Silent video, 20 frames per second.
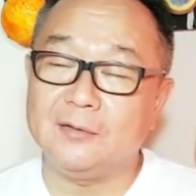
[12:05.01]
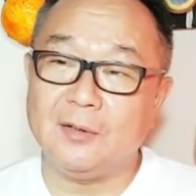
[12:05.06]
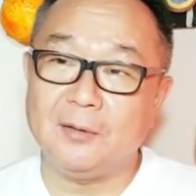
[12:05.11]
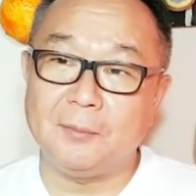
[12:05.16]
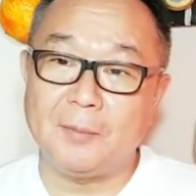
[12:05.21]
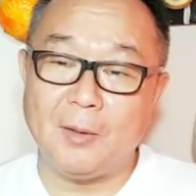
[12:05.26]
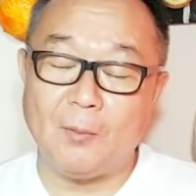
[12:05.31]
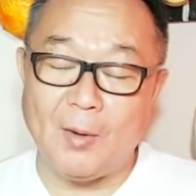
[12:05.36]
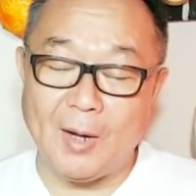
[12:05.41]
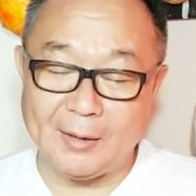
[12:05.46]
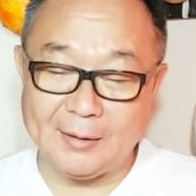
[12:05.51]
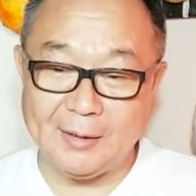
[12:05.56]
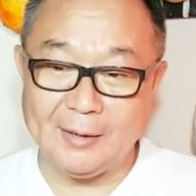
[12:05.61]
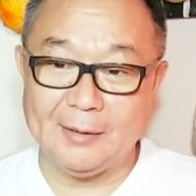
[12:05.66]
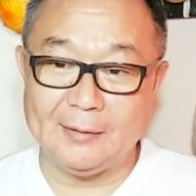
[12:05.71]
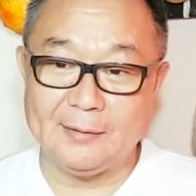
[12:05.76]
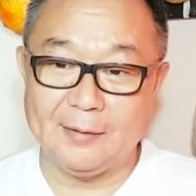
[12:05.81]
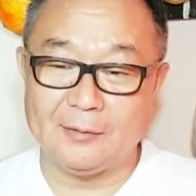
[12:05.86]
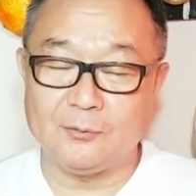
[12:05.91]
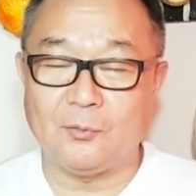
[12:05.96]
例えば分か
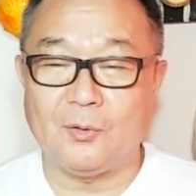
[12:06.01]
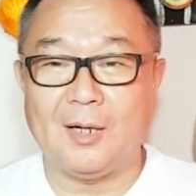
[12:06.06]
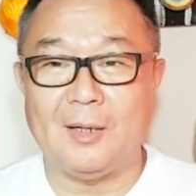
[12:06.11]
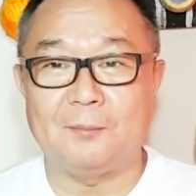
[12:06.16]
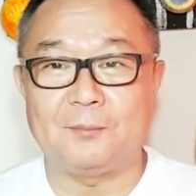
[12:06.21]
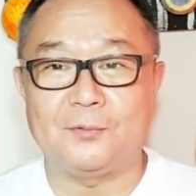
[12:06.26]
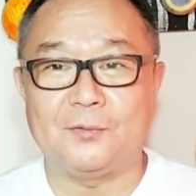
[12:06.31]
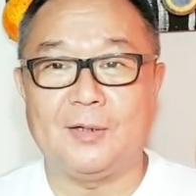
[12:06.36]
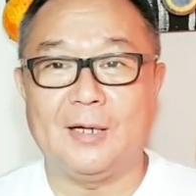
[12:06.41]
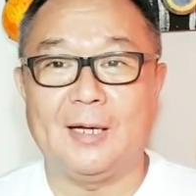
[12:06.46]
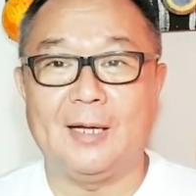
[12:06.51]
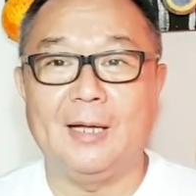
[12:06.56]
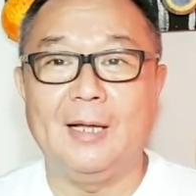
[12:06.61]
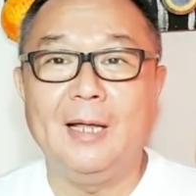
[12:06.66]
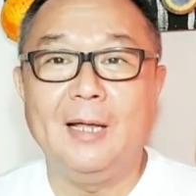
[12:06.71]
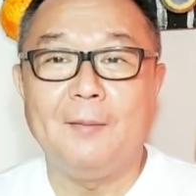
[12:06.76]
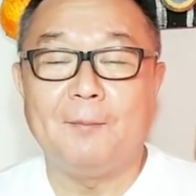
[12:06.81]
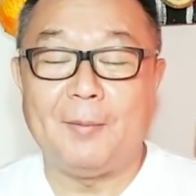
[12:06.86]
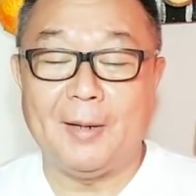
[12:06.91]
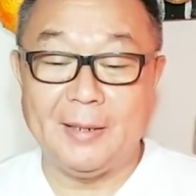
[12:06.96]
れてトランプ派
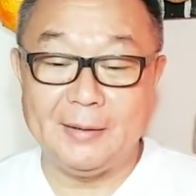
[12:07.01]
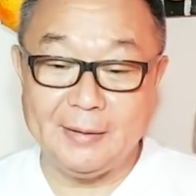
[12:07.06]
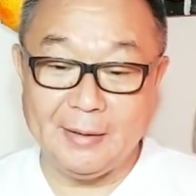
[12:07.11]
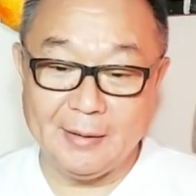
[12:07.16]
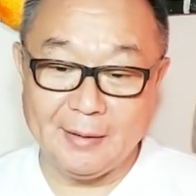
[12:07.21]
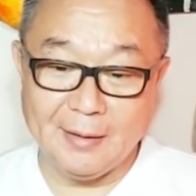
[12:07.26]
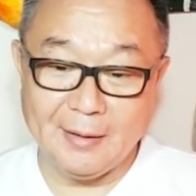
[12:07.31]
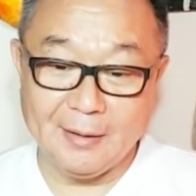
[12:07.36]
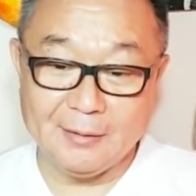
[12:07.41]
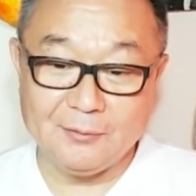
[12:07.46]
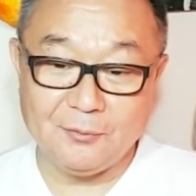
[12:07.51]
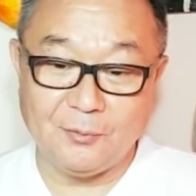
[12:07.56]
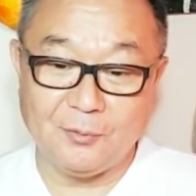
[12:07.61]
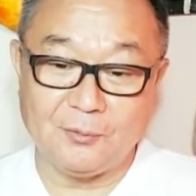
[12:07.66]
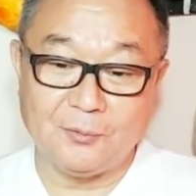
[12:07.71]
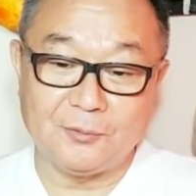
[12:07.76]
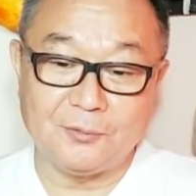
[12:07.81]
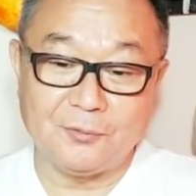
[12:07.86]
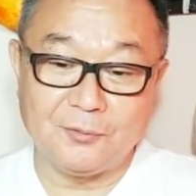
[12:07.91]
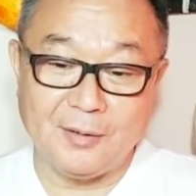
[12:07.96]
バイデン派という
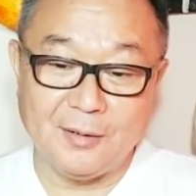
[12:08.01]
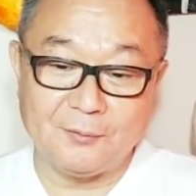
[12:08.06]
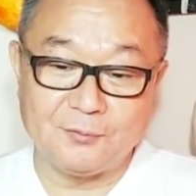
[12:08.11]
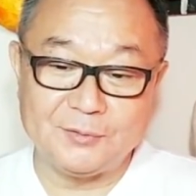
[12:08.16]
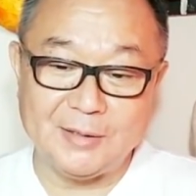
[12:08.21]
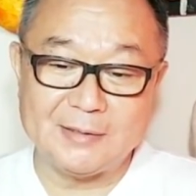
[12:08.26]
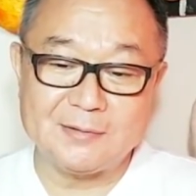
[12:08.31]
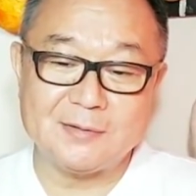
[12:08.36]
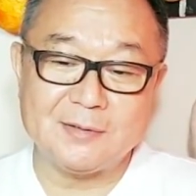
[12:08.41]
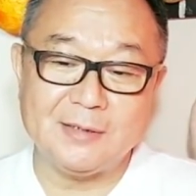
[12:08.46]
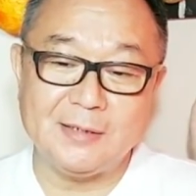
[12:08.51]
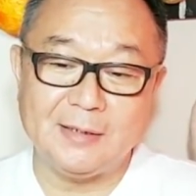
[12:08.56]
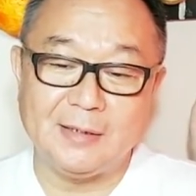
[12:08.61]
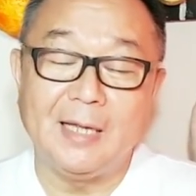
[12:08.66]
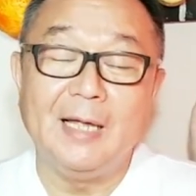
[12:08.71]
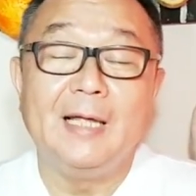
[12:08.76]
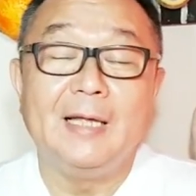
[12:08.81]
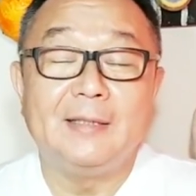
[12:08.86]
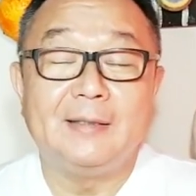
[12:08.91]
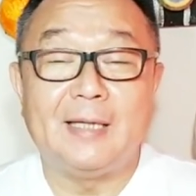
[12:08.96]
ことで2つに
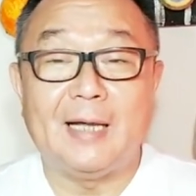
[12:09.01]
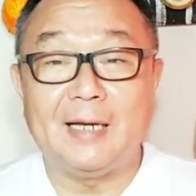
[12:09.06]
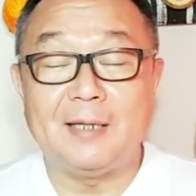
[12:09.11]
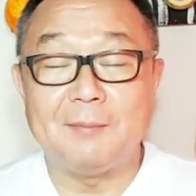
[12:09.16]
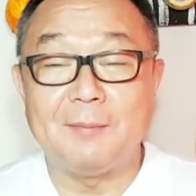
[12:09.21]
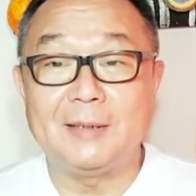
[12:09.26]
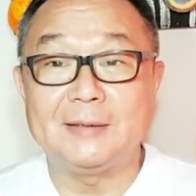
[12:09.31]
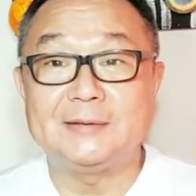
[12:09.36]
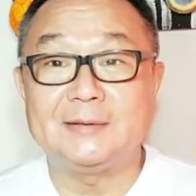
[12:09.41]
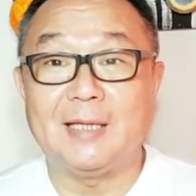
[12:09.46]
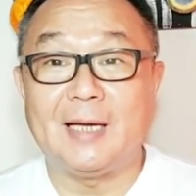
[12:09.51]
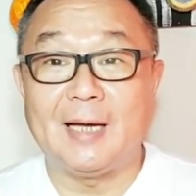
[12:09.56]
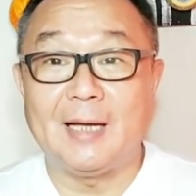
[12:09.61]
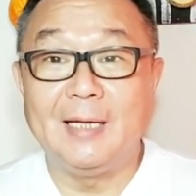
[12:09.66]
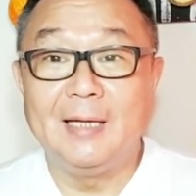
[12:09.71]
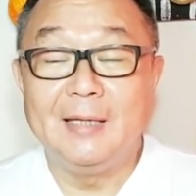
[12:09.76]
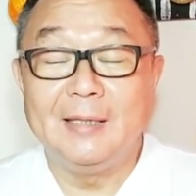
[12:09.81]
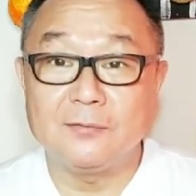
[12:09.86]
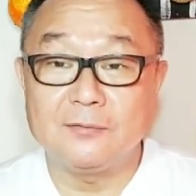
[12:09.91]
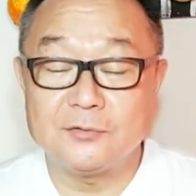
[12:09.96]
なりました
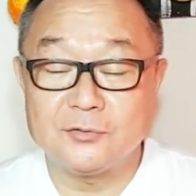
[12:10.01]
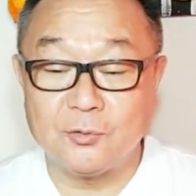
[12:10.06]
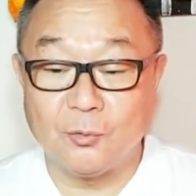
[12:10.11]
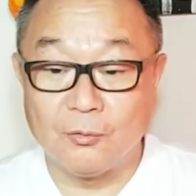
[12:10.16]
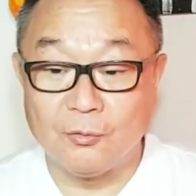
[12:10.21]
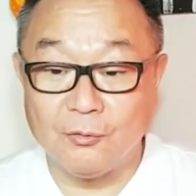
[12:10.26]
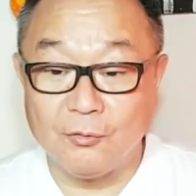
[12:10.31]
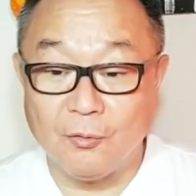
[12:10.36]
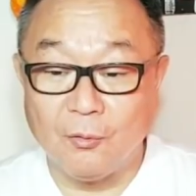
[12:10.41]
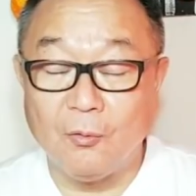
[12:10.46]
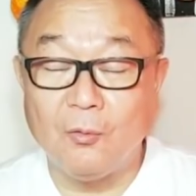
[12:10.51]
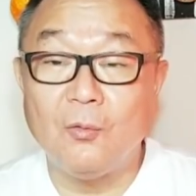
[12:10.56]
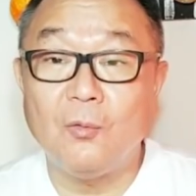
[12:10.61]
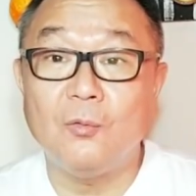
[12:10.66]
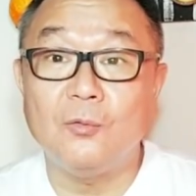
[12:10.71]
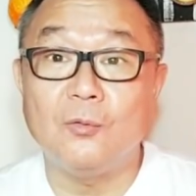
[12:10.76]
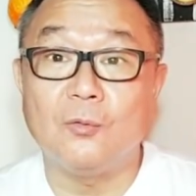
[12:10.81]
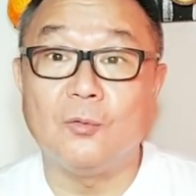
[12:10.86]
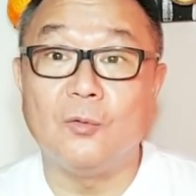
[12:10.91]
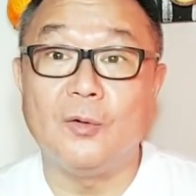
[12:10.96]
その両
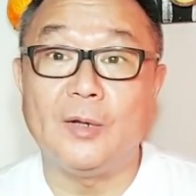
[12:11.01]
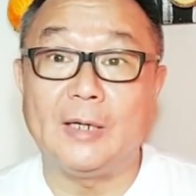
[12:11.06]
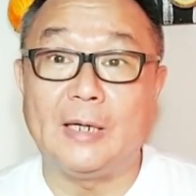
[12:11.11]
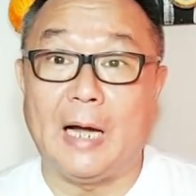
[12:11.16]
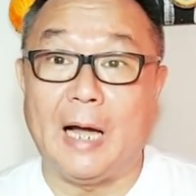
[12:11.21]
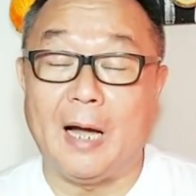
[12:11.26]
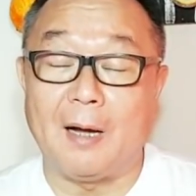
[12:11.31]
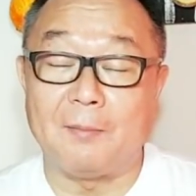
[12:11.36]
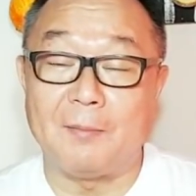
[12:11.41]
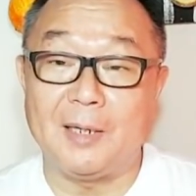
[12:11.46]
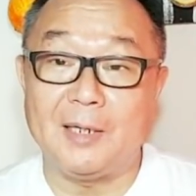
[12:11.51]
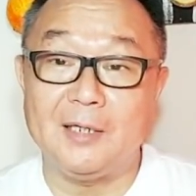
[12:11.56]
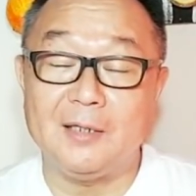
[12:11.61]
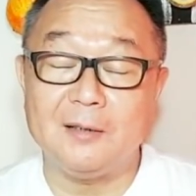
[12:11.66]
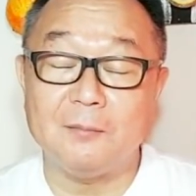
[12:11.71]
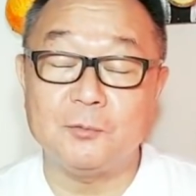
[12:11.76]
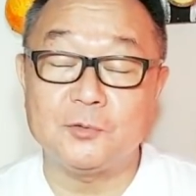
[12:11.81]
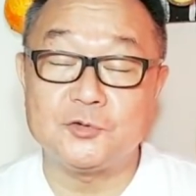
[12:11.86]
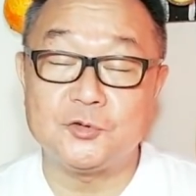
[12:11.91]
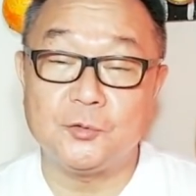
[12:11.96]
方の声があまり
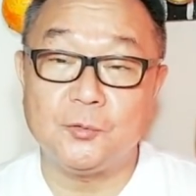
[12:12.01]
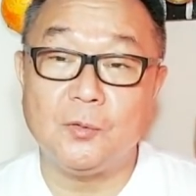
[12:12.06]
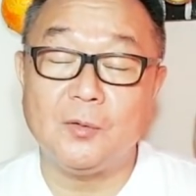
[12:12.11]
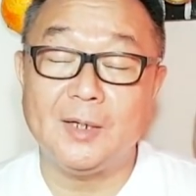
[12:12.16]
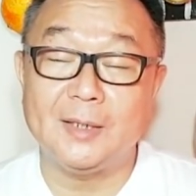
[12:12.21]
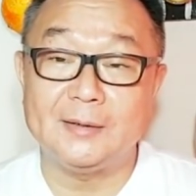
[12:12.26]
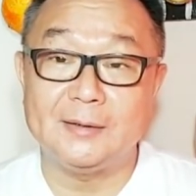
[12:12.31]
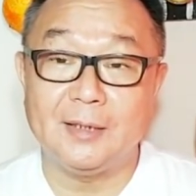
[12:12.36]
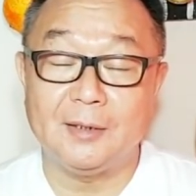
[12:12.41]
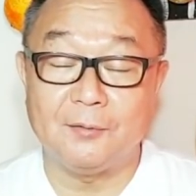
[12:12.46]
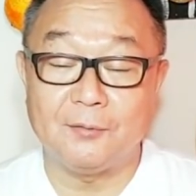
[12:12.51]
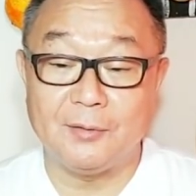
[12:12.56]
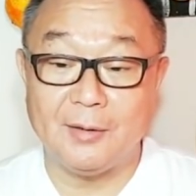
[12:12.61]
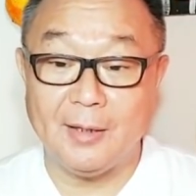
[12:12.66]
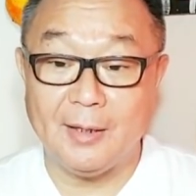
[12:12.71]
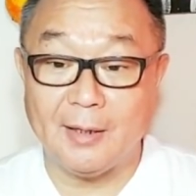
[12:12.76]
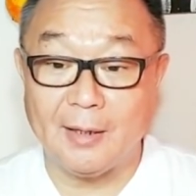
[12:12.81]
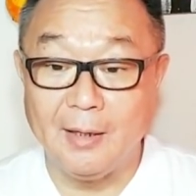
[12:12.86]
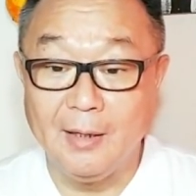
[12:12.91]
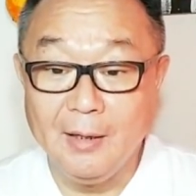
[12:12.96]
にも強かったの
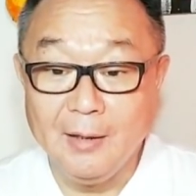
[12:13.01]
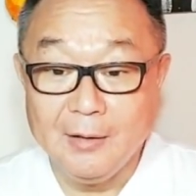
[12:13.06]
で